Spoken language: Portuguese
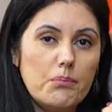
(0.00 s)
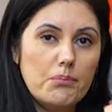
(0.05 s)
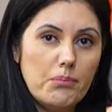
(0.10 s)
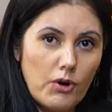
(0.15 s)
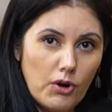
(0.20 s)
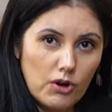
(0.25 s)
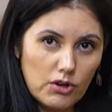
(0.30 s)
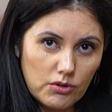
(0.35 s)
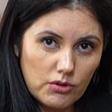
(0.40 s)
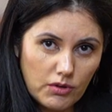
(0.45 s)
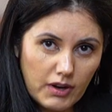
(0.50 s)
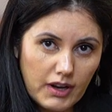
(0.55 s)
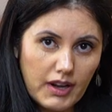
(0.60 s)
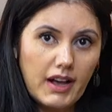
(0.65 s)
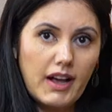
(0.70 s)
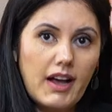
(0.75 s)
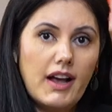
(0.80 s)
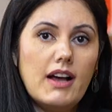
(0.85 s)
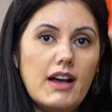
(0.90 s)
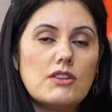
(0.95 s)
por um
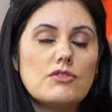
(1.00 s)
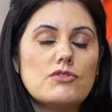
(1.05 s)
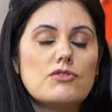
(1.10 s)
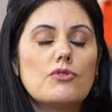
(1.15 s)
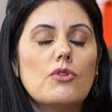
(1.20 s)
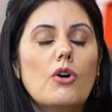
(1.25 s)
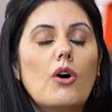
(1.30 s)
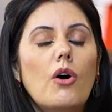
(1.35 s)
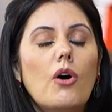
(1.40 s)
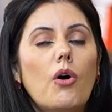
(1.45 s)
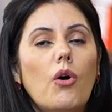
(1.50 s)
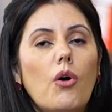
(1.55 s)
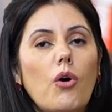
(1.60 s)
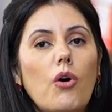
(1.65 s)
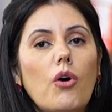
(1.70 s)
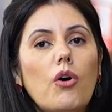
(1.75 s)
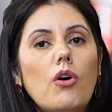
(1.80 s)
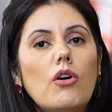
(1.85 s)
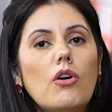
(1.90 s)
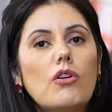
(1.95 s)
acaso,
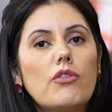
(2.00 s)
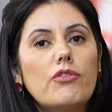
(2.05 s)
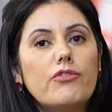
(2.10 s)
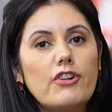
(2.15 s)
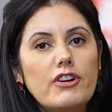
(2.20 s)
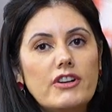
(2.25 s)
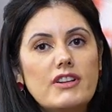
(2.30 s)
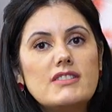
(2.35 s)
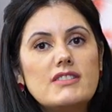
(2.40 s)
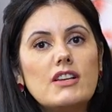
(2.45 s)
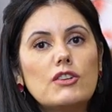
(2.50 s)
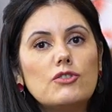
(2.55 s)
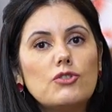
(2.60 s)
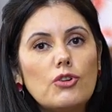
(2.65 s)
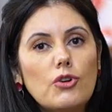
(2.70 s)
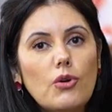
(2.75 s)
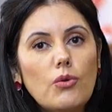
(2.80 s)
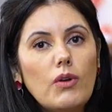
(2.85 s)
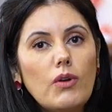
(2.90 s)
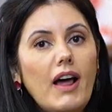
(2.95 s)
o
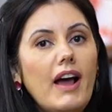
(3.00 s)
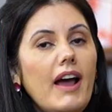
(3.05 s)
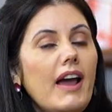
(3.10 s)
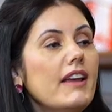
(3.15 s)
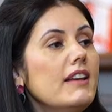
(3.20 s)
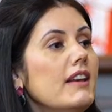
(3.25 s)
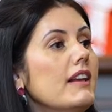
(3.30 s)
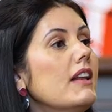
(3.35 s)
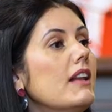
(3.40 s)
fornecedor online,